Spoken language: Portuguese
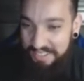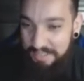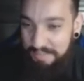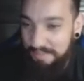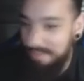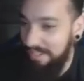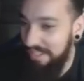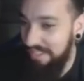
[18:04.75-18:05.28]
o que é
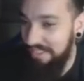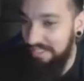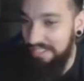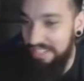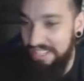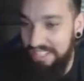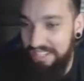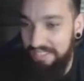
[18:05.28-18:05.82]

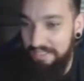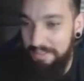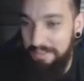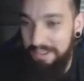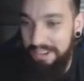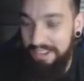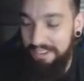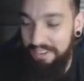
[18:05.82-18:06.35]
Pungture nele.
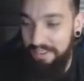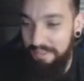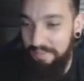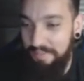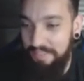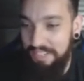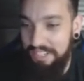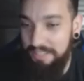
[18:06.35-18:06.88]
Vambora, vai.
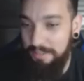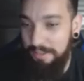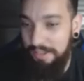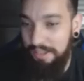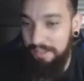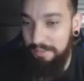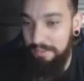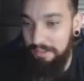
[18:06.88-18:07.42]
Já
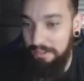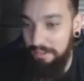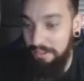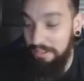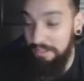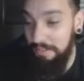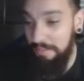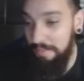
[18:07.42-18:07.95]
desbloqueamos
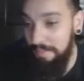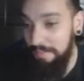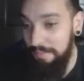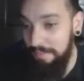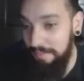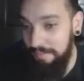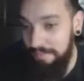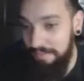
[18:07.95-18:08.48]
tudo.
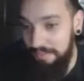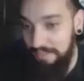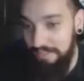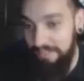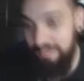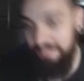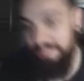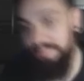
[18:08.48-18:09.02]

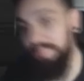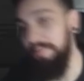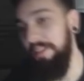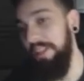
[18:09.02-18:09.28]
Vamos